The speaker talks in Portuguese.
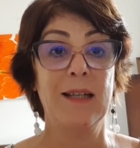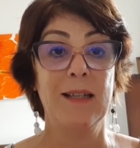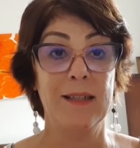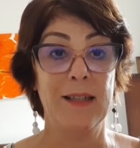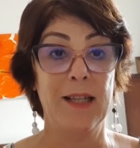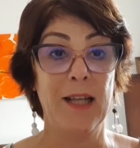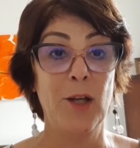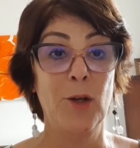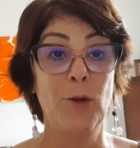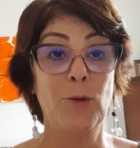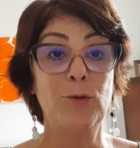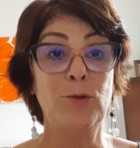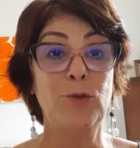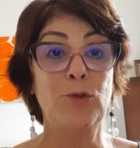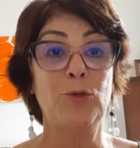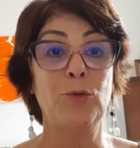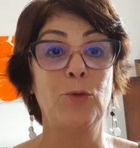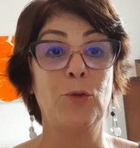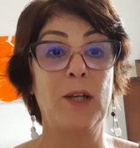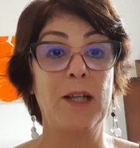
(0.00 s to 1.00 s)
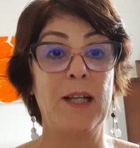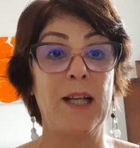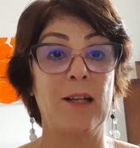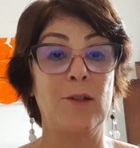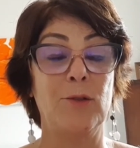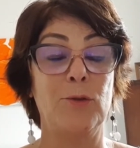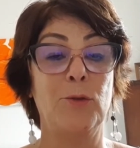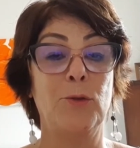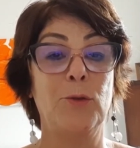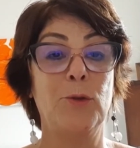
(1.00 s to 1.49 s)
Deus, o
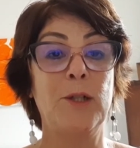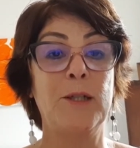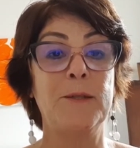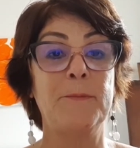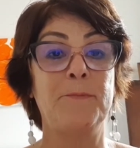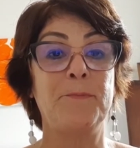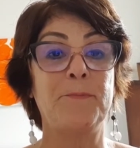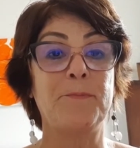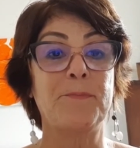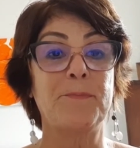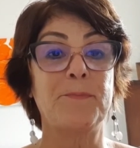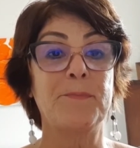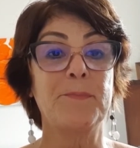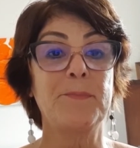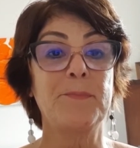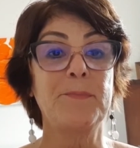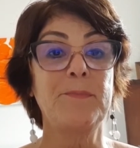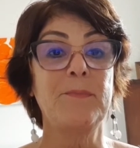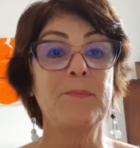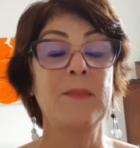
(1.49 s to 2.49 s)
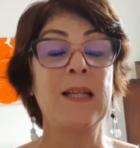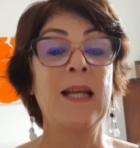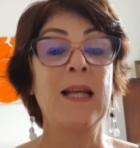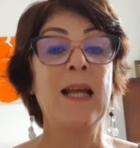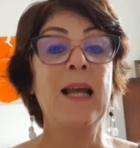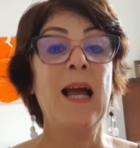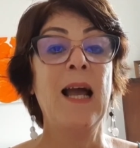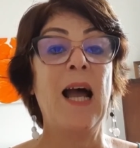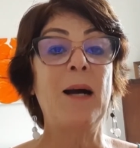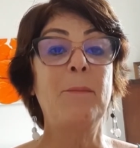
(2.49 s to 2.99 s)
Criador,
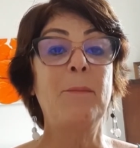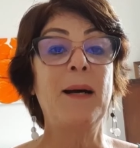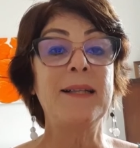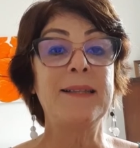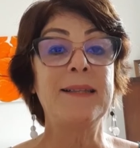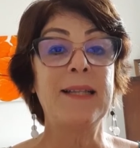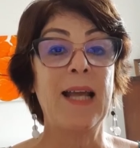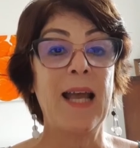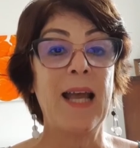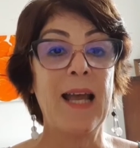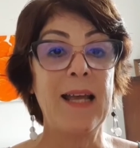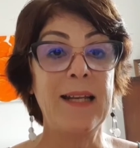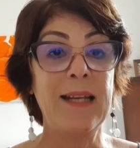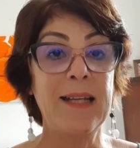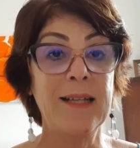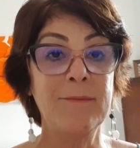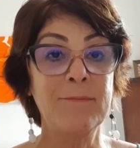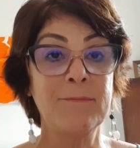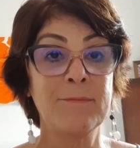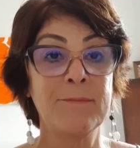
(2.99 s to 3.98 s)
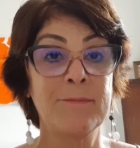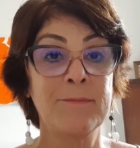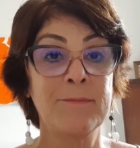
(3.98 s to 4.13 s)
a matéria,